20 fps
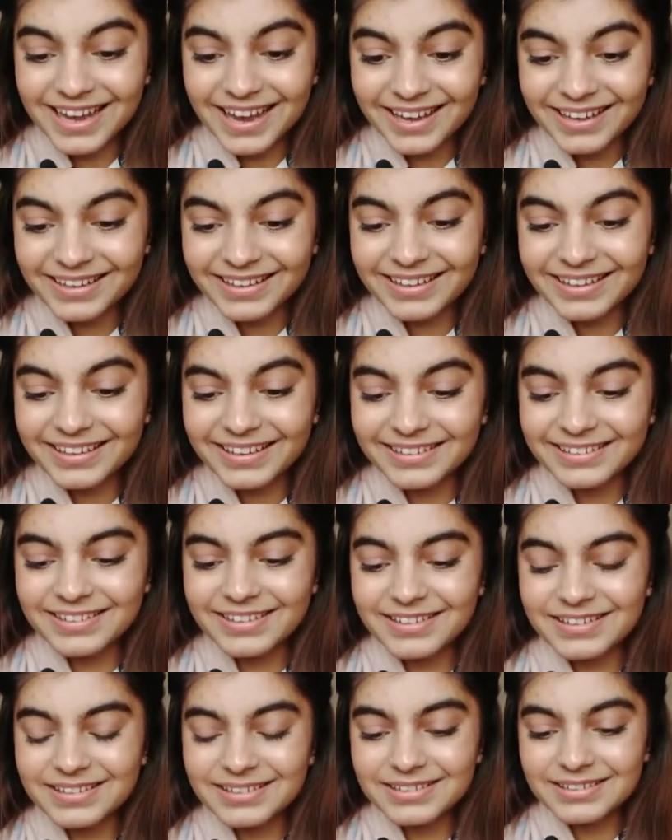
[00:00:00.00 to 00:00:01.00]
जाएंगी
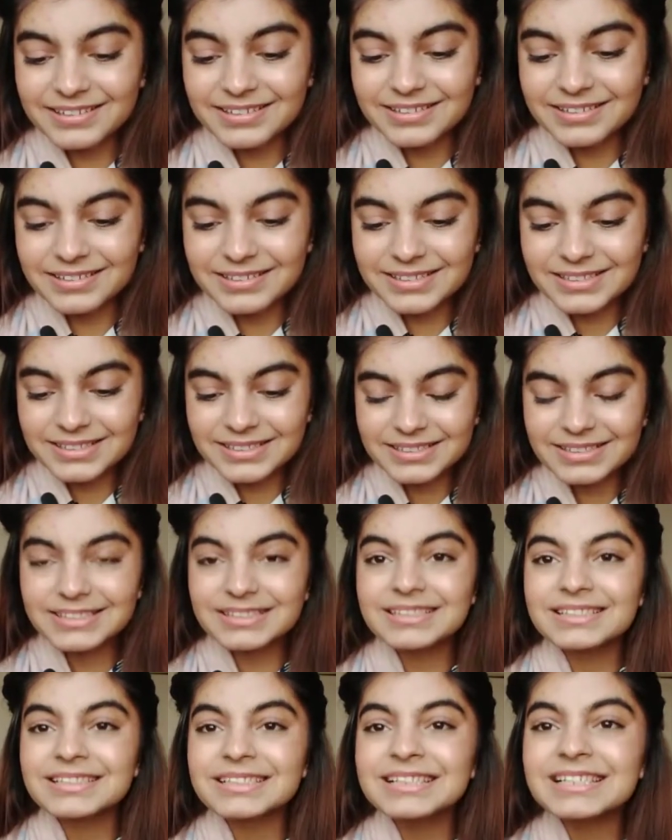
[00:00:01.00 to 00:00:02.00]
किधर
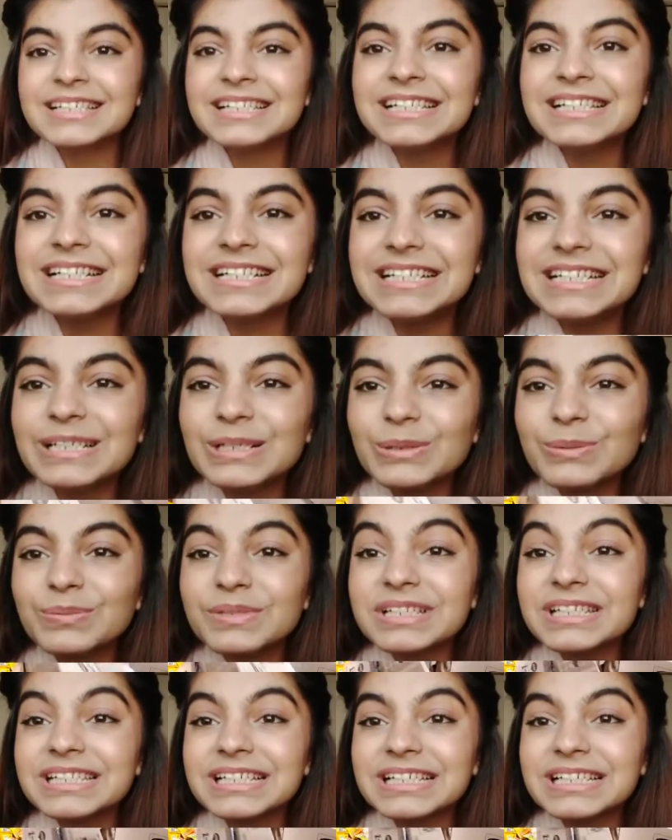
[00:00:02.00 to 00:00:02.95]
आई होप मेरे